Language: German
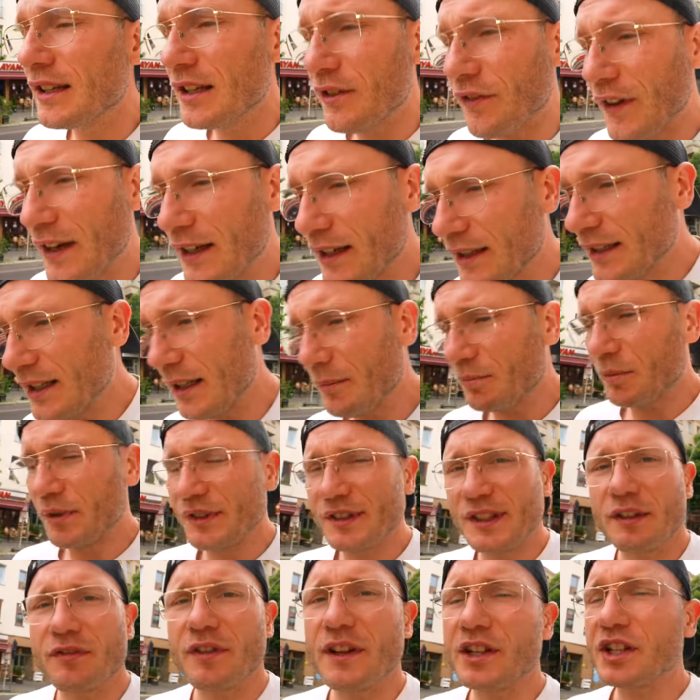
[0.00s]
Die Qualität
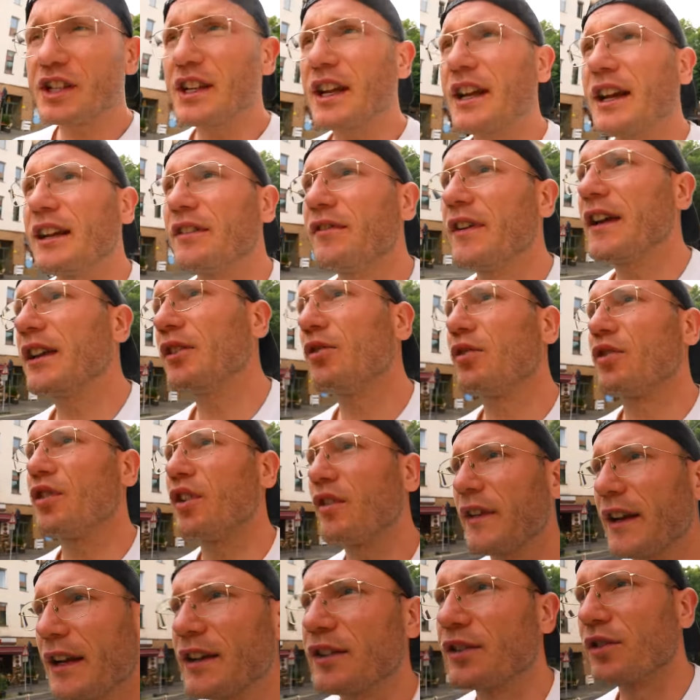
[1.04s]
muss nicht verschleiert werden durch
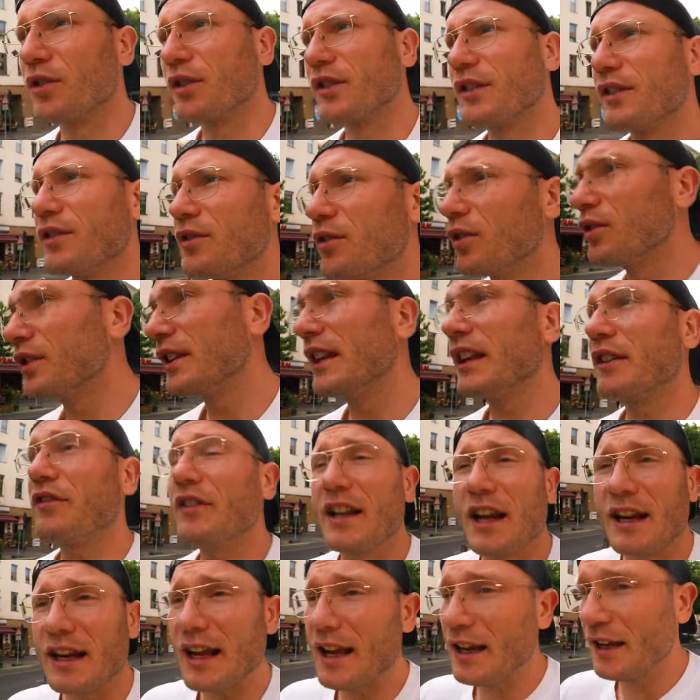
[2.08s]
irgendwelche Soßen. Und nicht
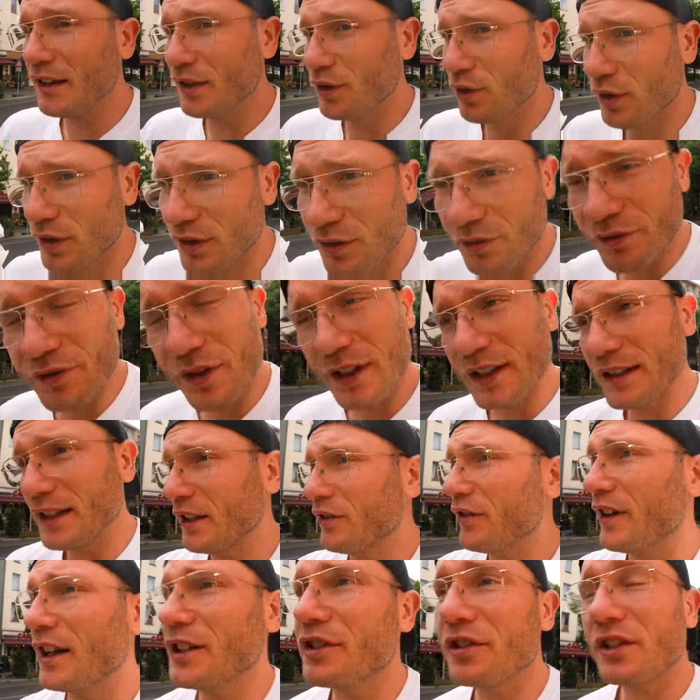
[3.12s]
wieder an alle Soßenfreaks
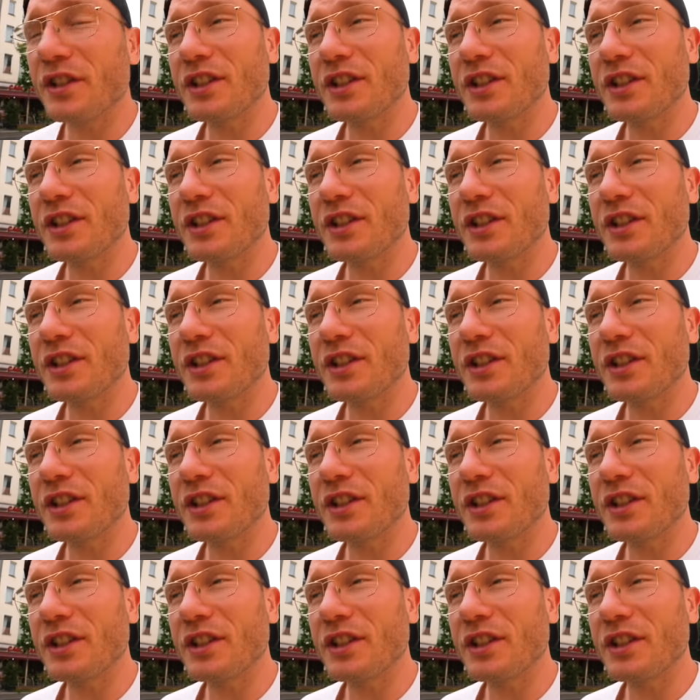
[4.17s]
nicht falsch